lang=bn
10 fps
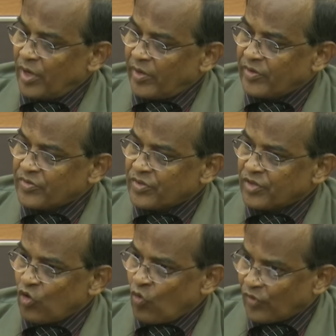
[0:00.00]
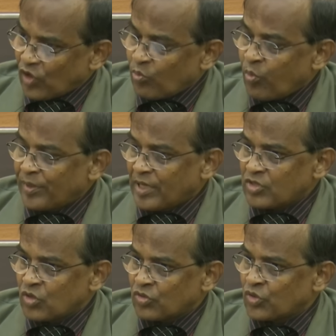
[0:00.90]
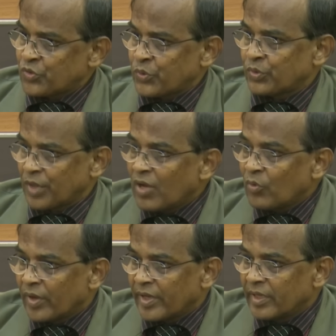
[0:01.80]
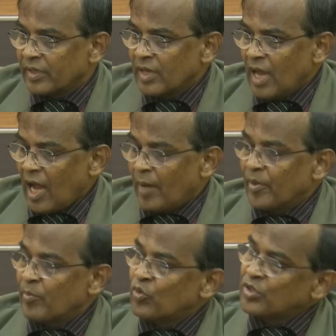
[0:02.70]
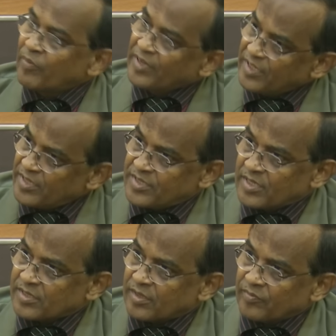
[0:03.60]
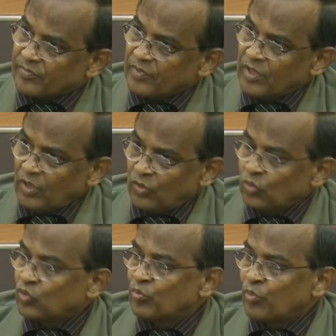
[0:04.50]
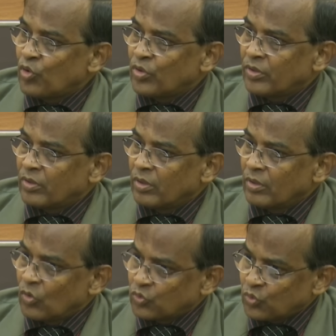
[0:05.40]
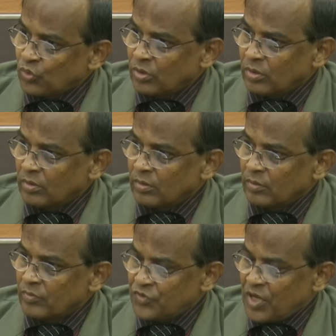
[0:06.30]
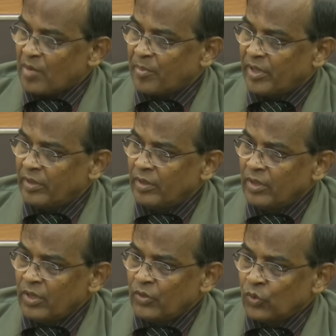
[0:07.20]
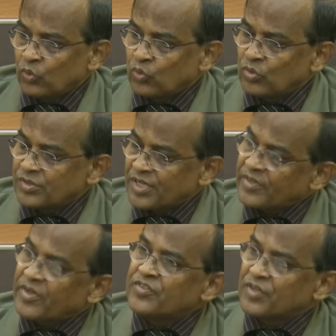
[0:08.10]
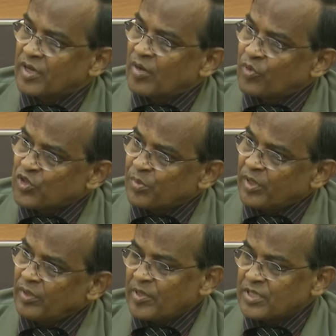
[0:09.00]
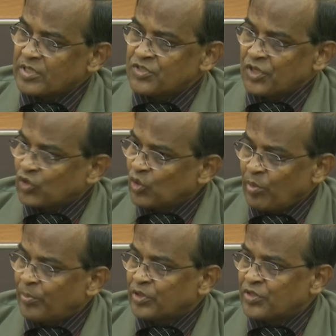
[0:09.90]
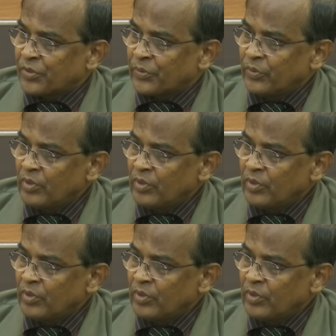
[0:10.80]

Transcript: রেড ক্রিসেন্টের ওভারঅল ভূমিকা সন্তোষজনক না হওয়ায় আমরা বোর্ডটা ভেঙে দিয়েছি আজকে নতুন বোর্ড নতুন চেয়ারম্যান নতুন সেক্রেটারি জেনারেল বসবেন যাতে যে কোনো বিপদে যেন